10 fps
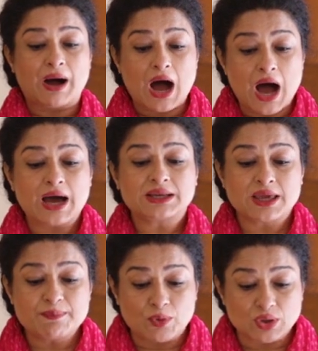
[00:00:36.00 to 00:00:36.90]
बाहर
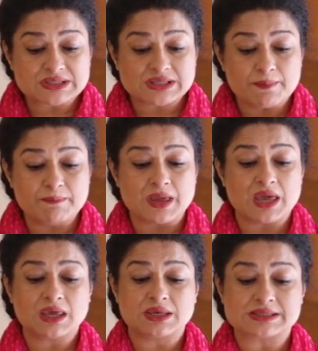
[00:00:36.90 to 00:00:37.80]
के मौसम
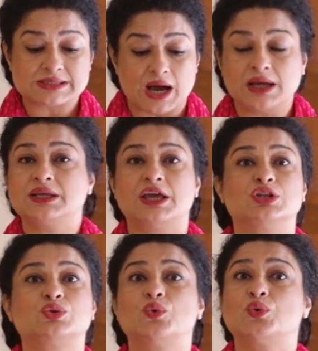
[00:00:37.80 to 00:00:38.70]
में किसान
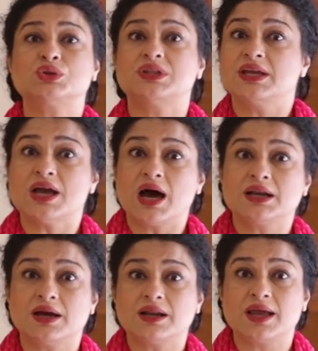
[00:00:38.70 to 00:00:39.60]
खेतों को तैयार
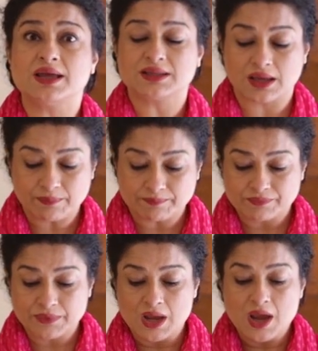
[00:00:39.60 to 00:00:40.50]
कर रहे थे
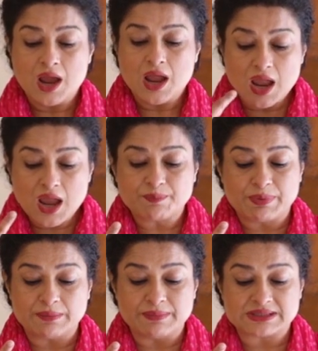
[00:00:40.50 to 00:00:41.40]
एक
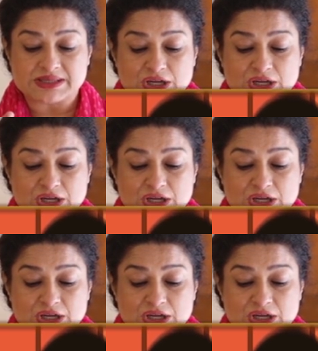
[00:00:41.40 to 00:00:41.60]
बिल में